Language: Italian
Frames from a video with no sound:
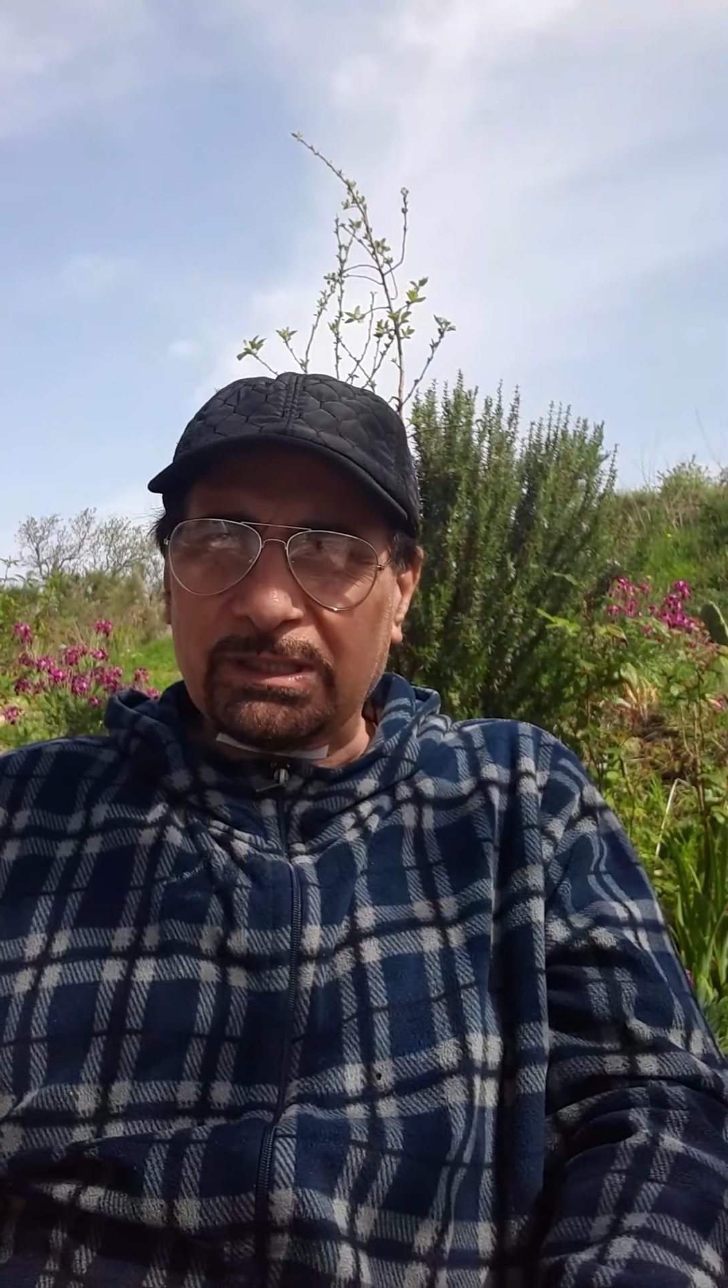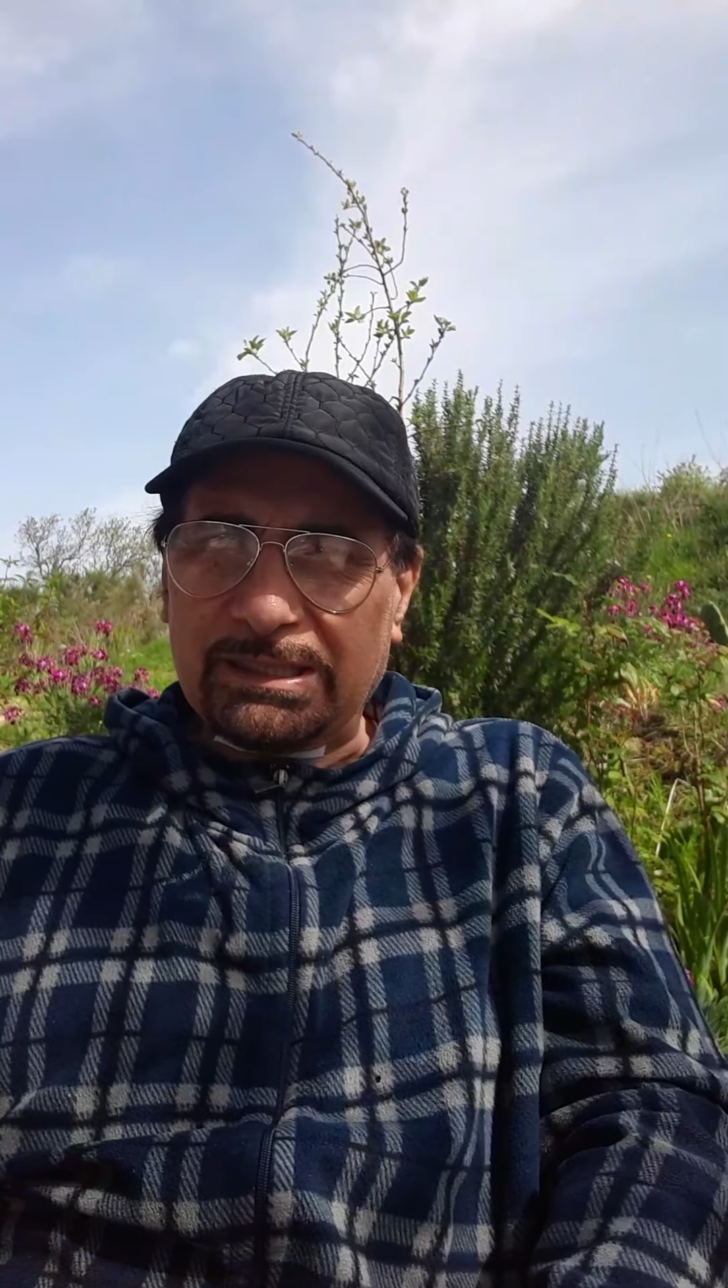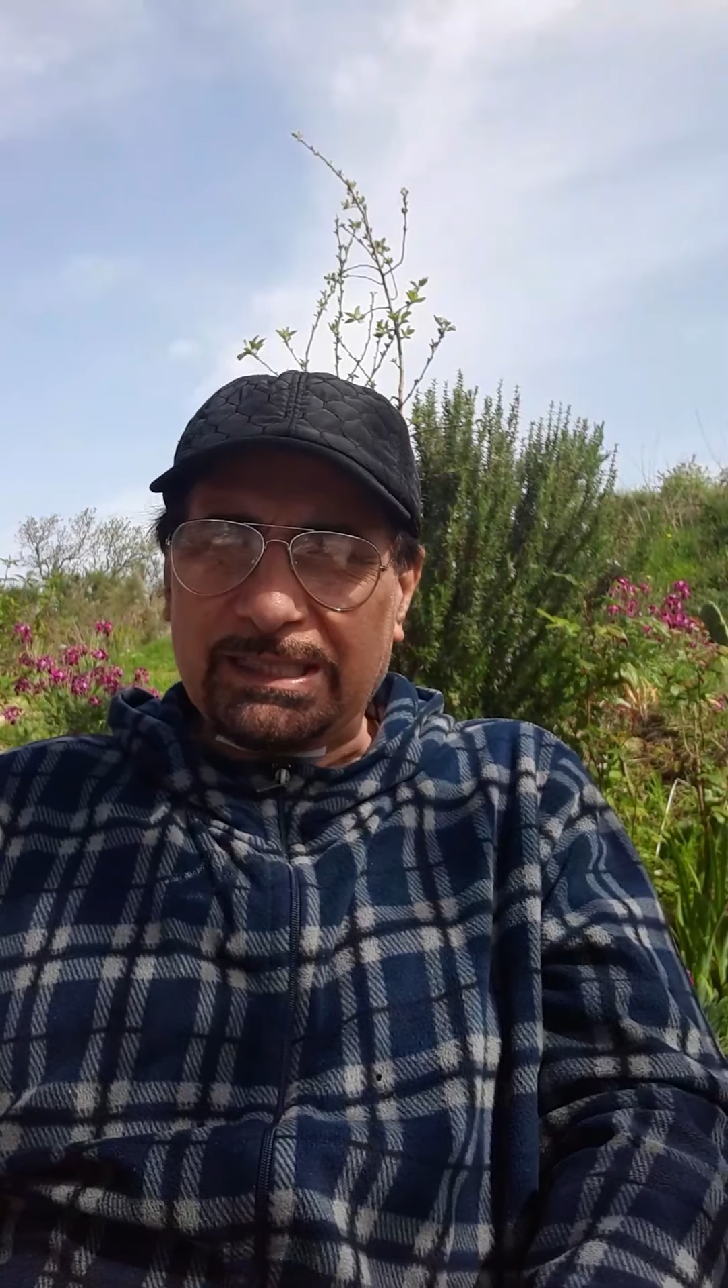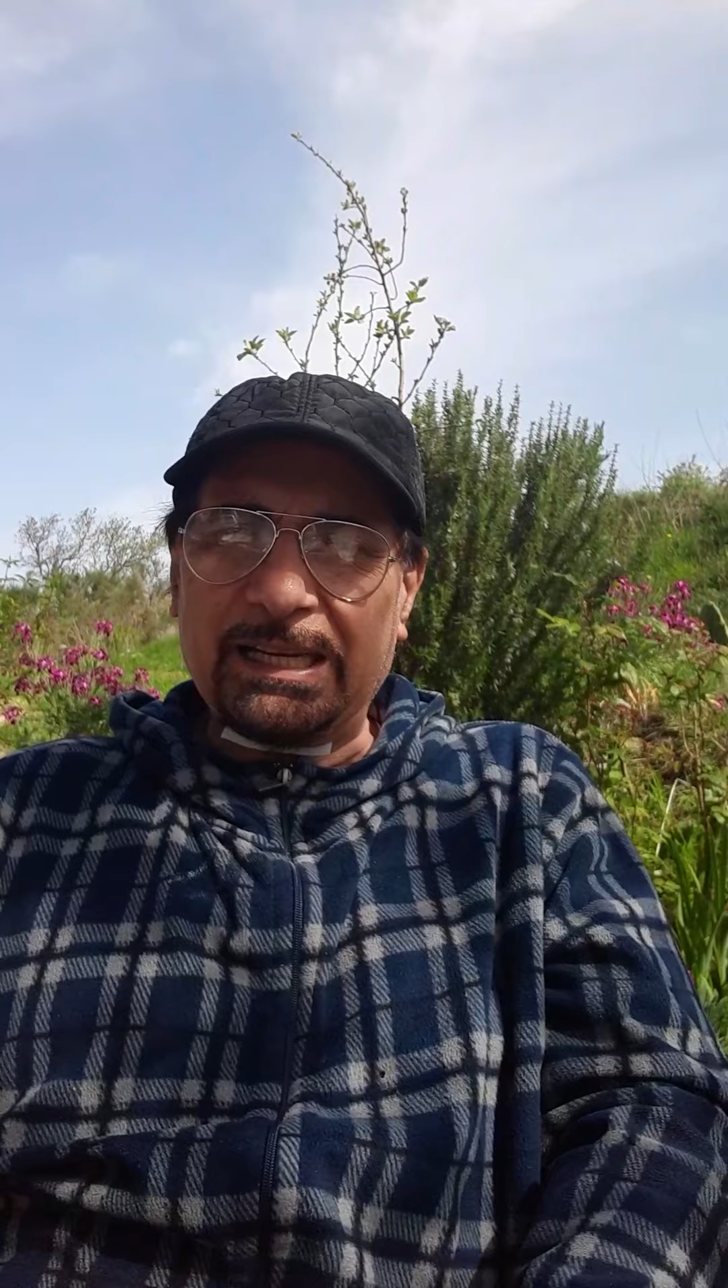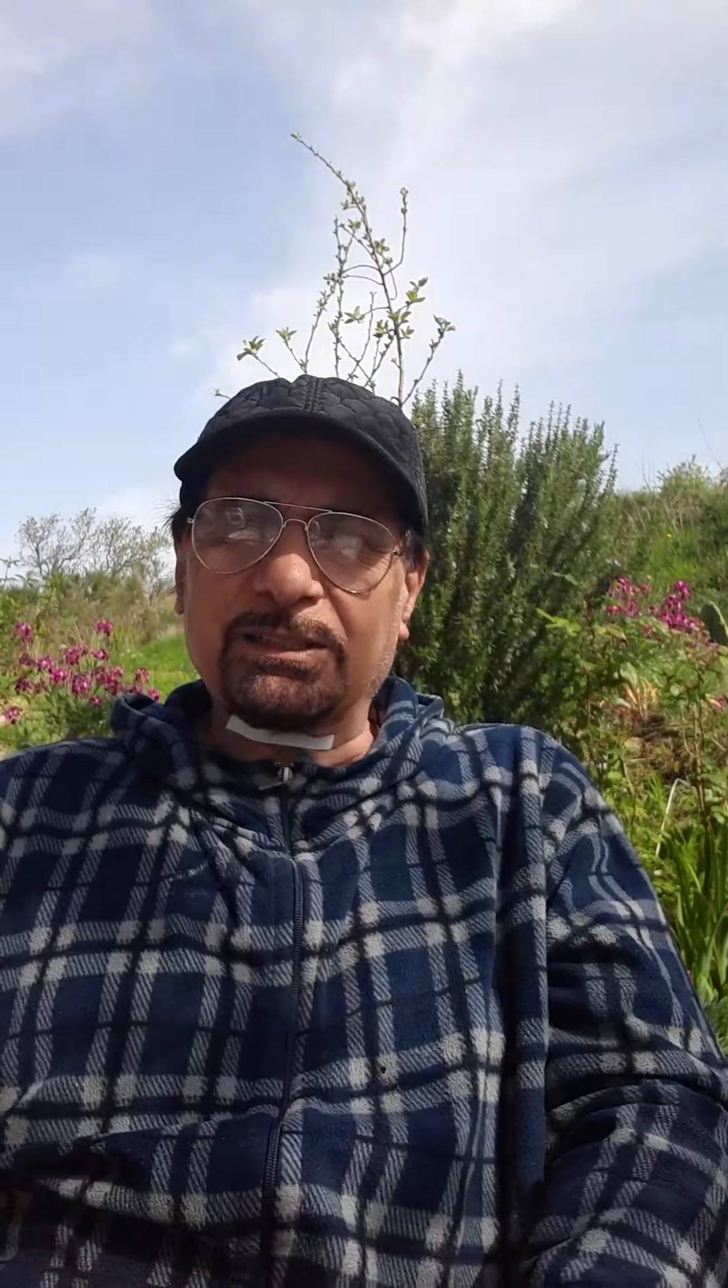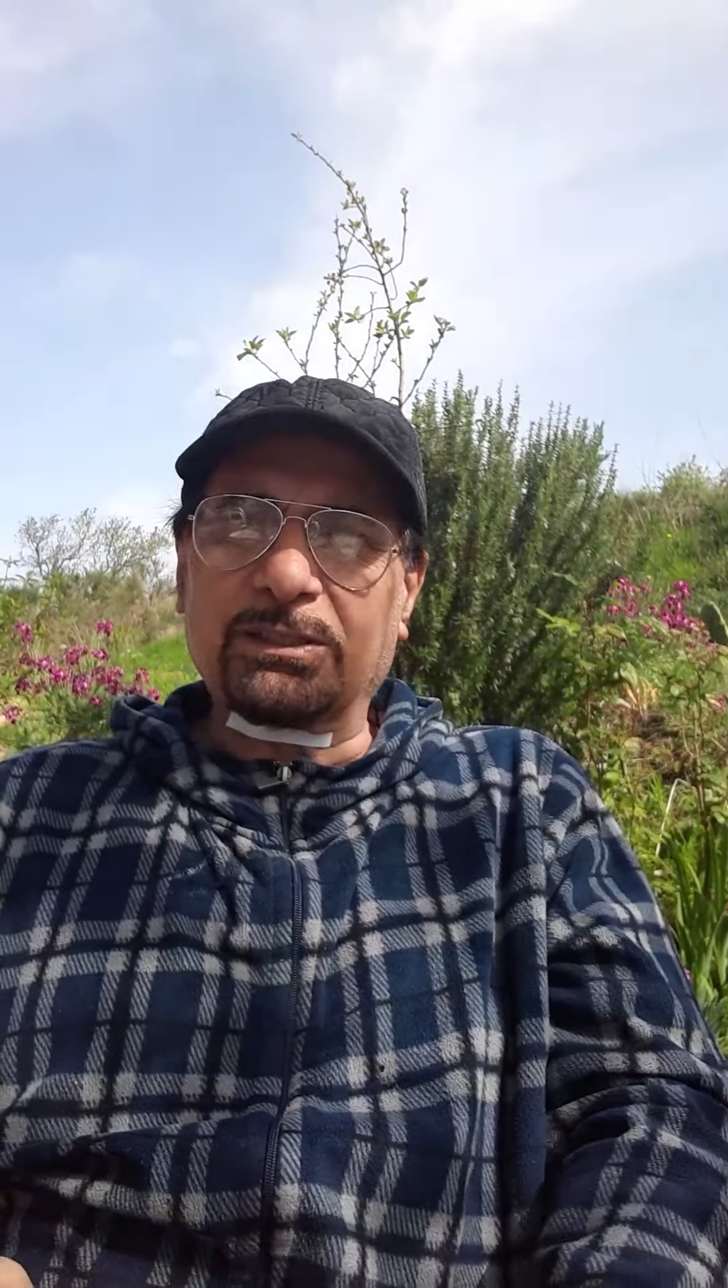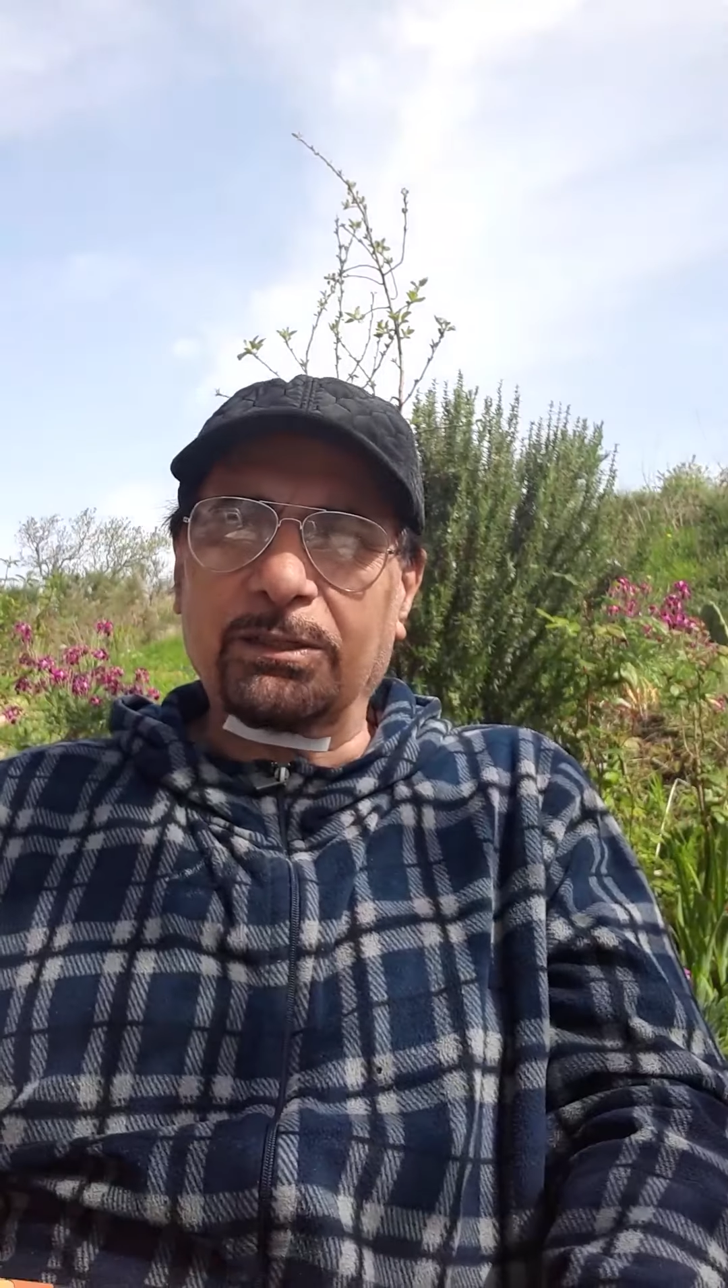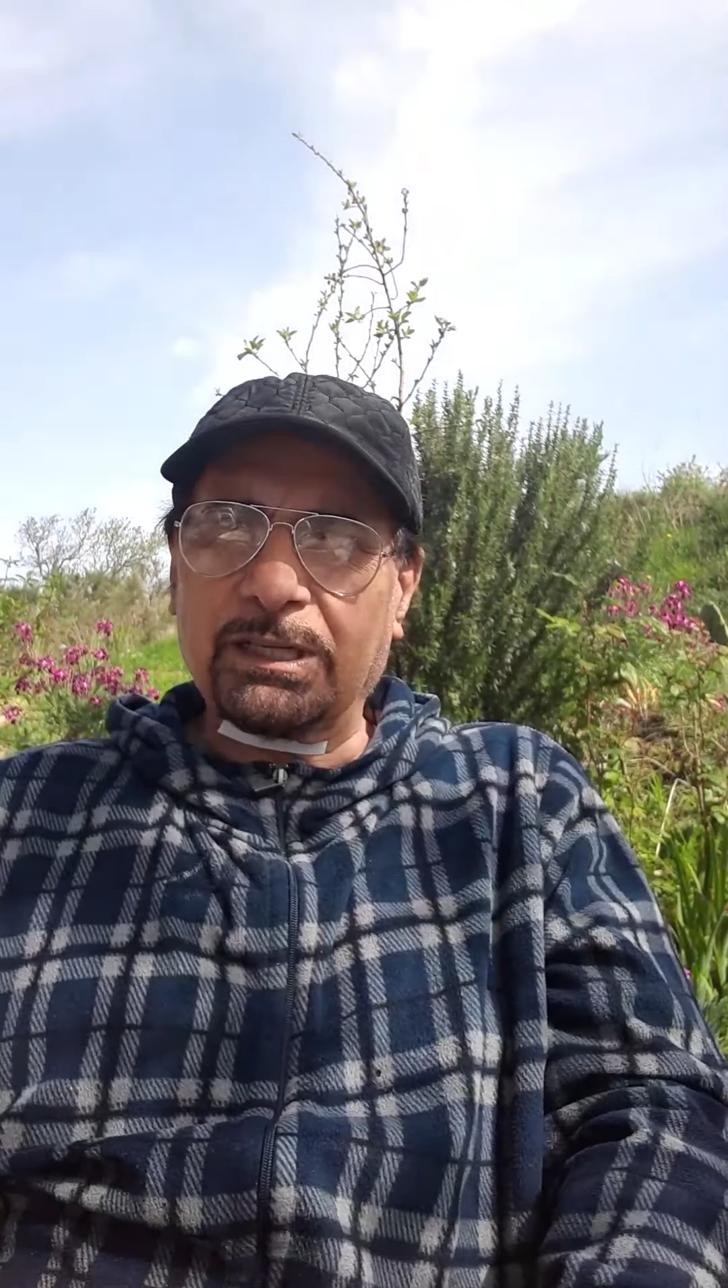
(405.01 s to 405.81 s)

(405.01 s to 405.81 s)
stessa